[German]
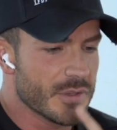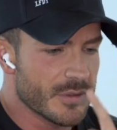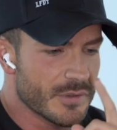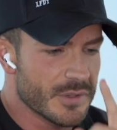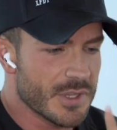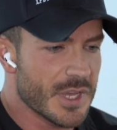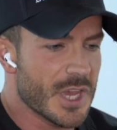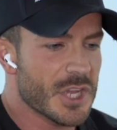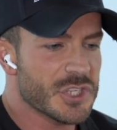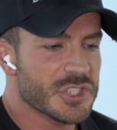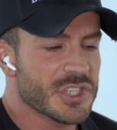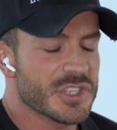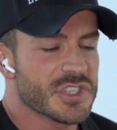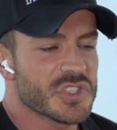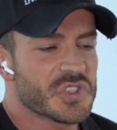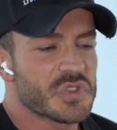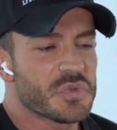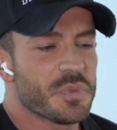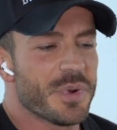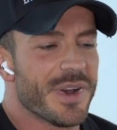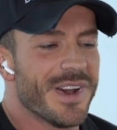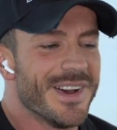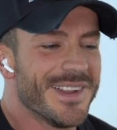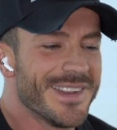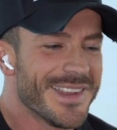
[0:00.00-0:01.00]
Der Erjan ist
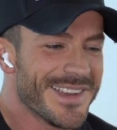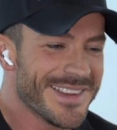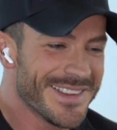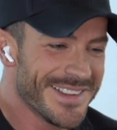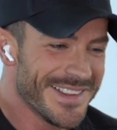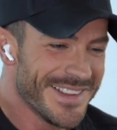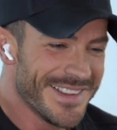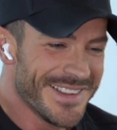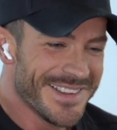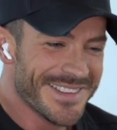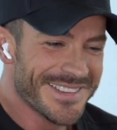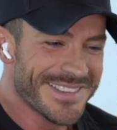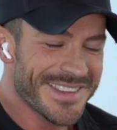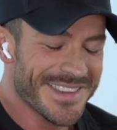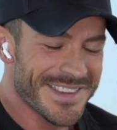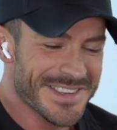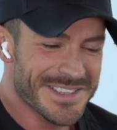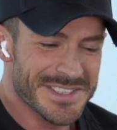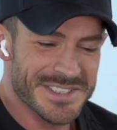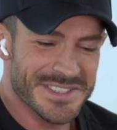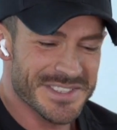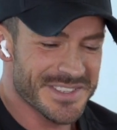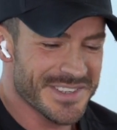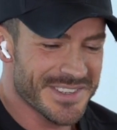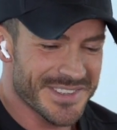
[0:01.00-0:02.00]
super. Der
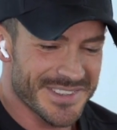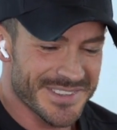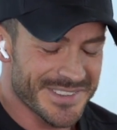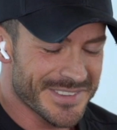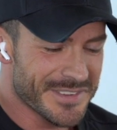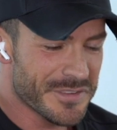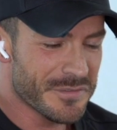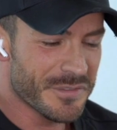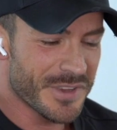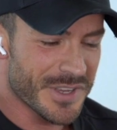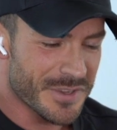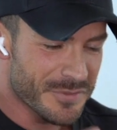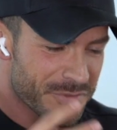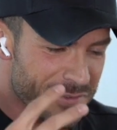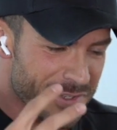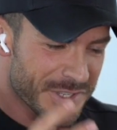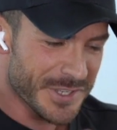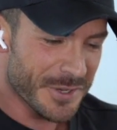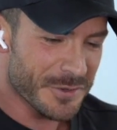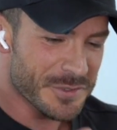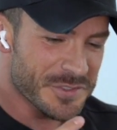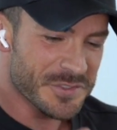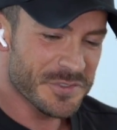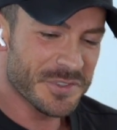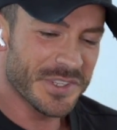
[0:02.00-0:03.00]
ist äh,
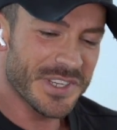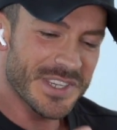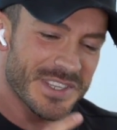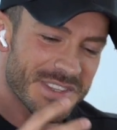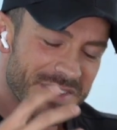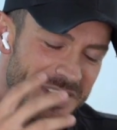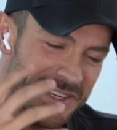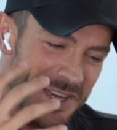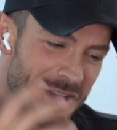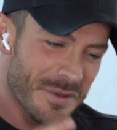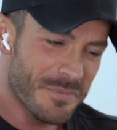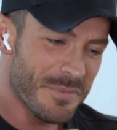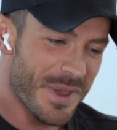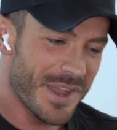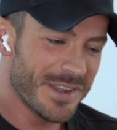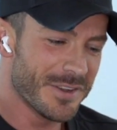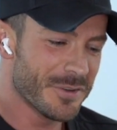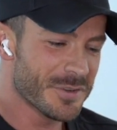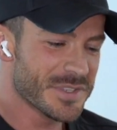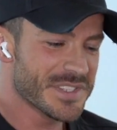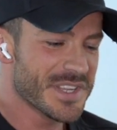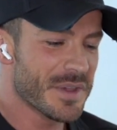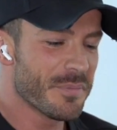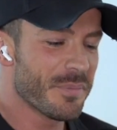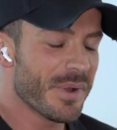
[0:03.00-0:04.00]
wirklich auch so ein richtiger Mann
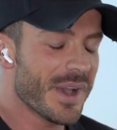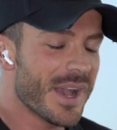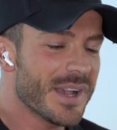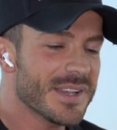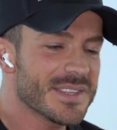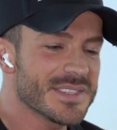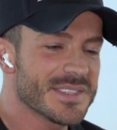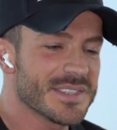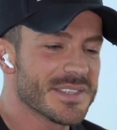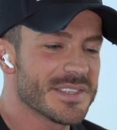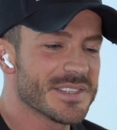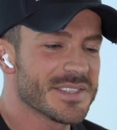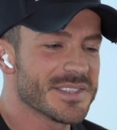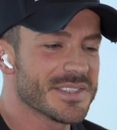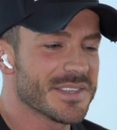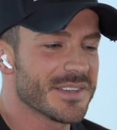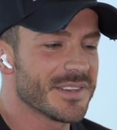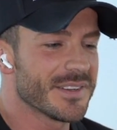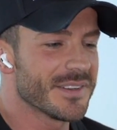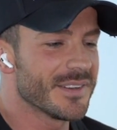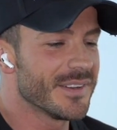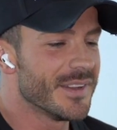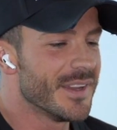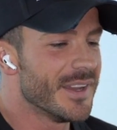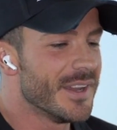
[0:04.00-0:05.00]
aus der Praxis,
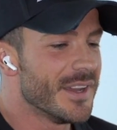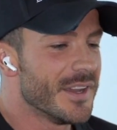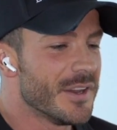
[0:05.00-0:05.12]
äh,